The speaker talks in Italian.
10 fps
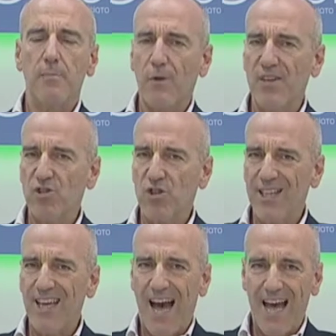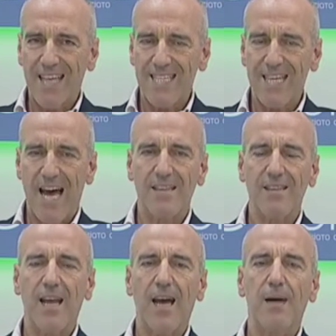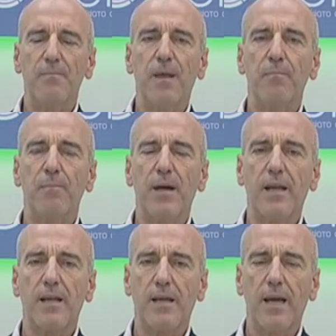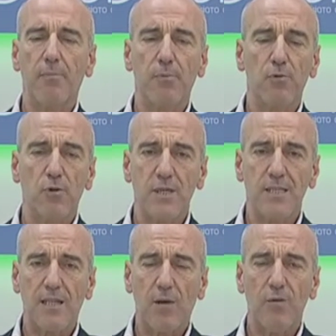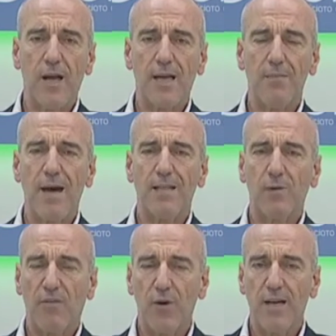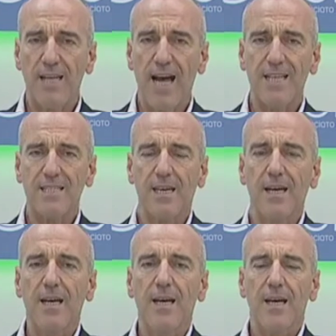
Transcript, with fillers: in provincia di Alessandria eh, perché appunto c'è stata una chiamata, una fuga di gas